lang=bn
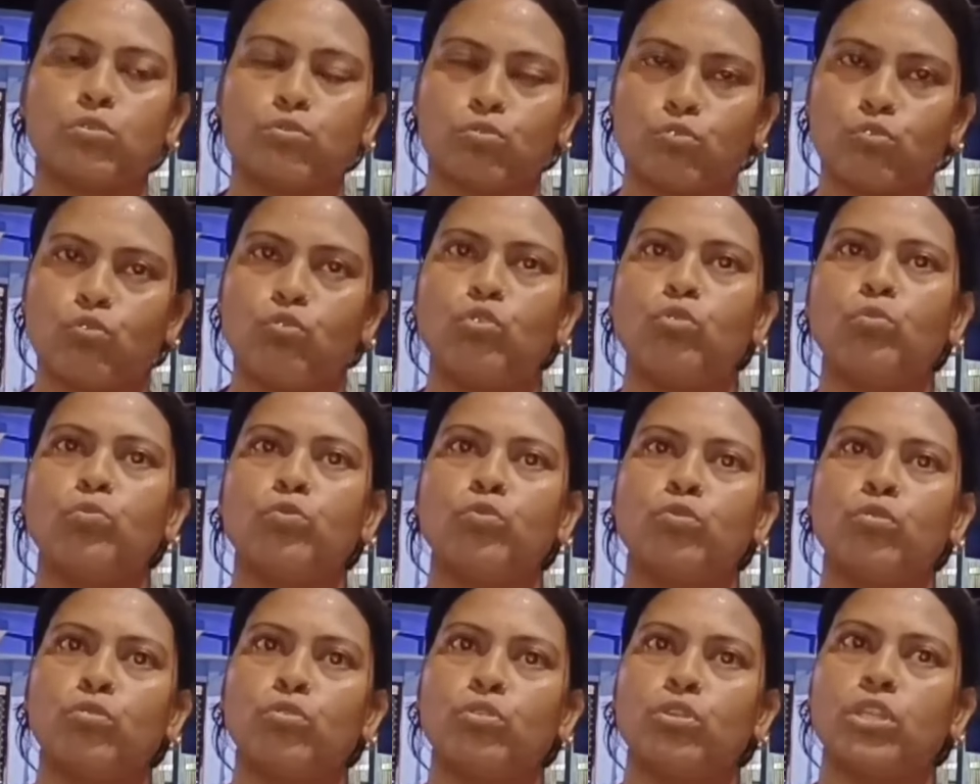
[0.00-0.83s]
শুধু
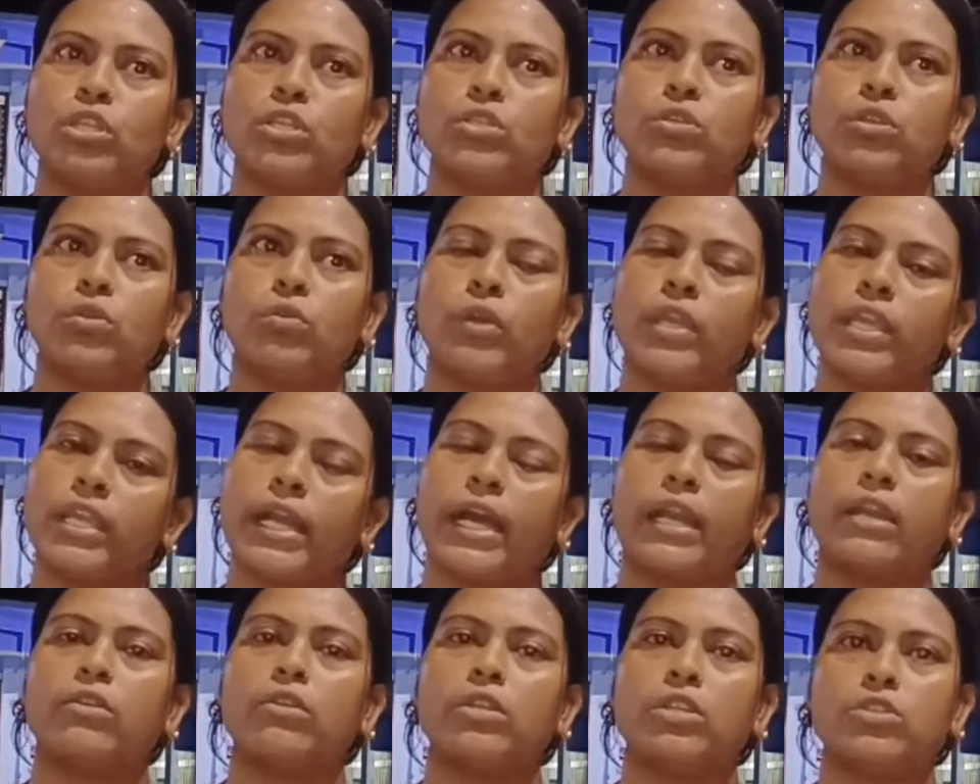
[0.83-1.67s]
মূল উদ্দেশ্য ওই
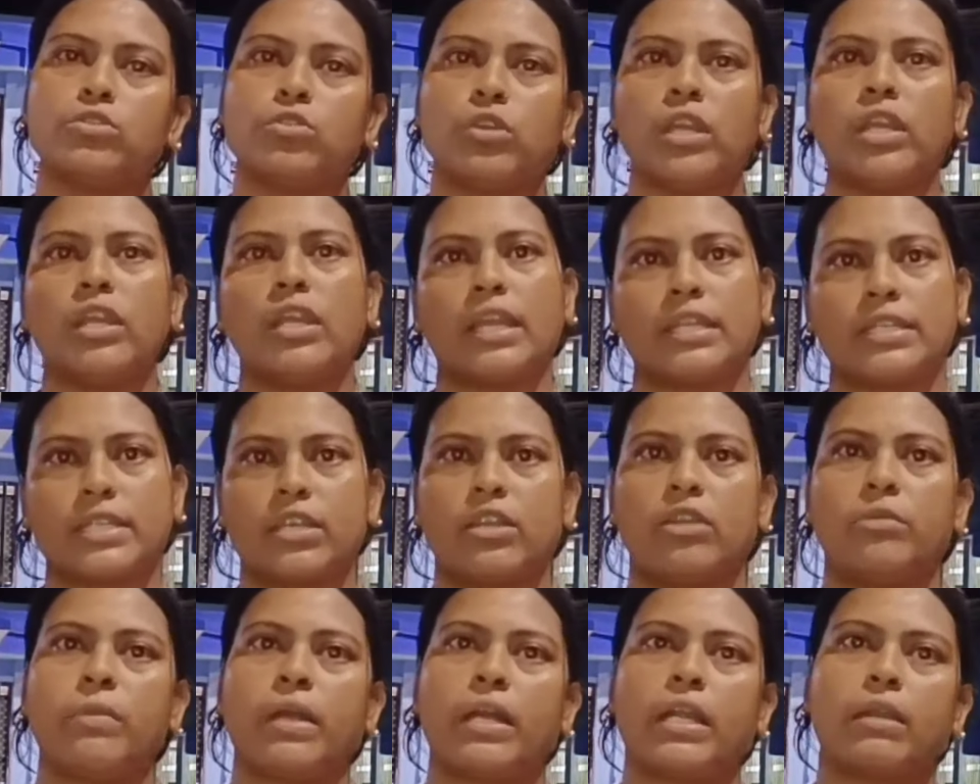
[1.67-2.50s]
কারণের জন্যই
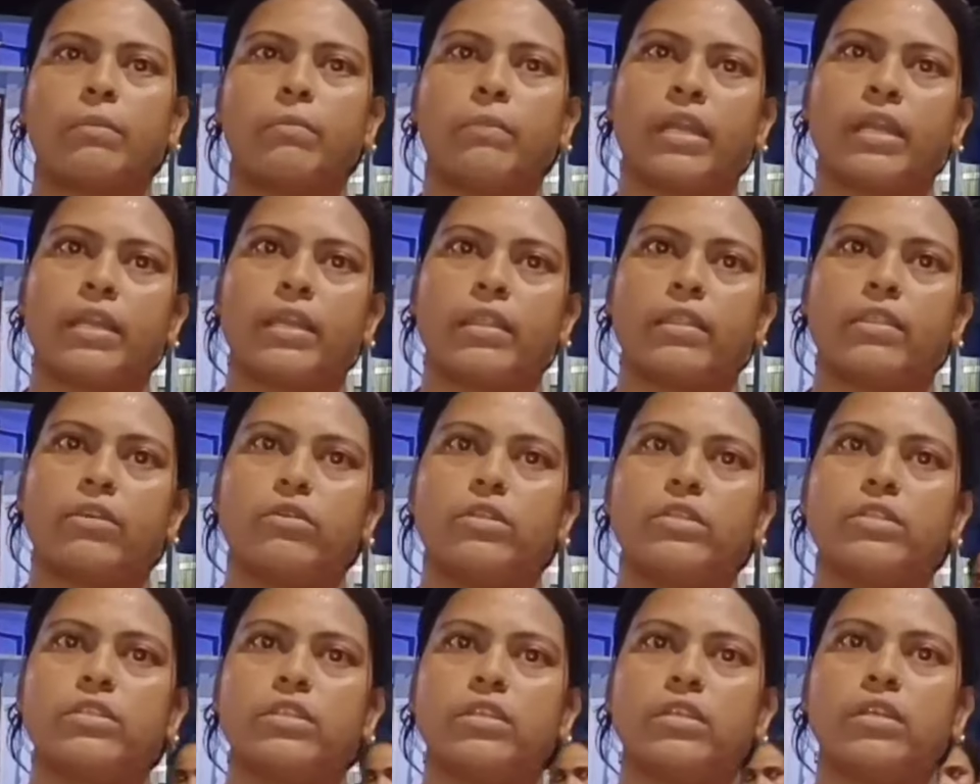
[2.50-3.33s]
আজকের মার খেতে
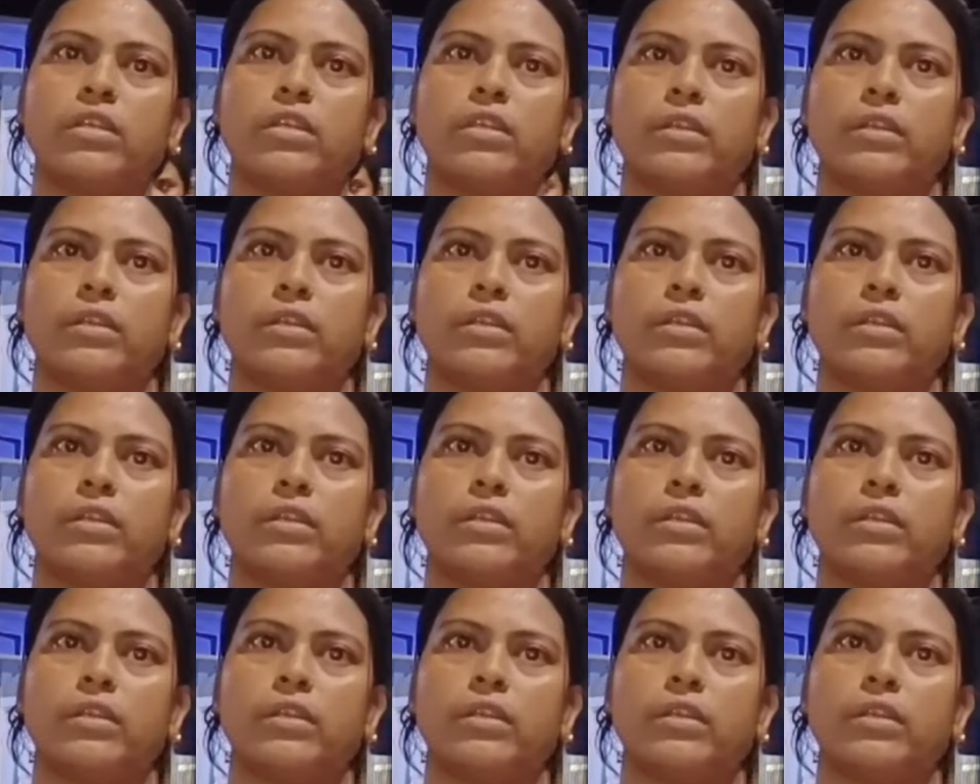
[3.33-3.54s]
হয়েছে